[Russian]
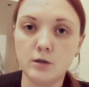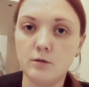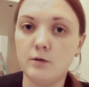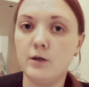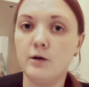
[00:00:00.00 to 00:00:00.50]

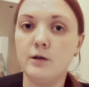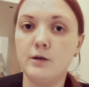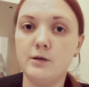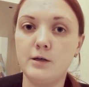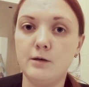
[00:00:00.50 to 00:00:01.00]
я никогда
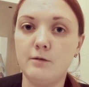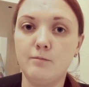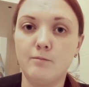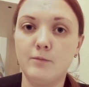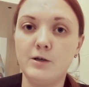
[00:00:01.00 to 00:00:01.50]
детей,
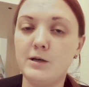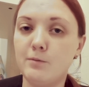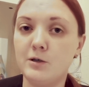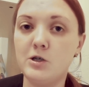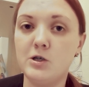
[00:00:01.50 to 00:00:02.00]
детей
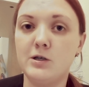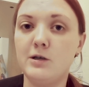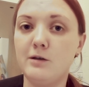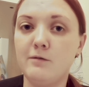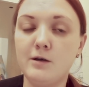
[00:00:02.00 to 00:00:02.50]
практически
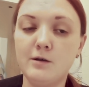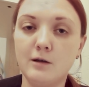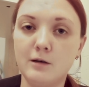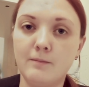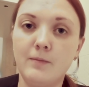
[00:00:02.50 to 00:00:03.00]
не
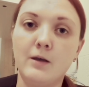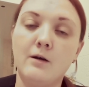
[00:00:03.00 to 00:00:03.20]
видела.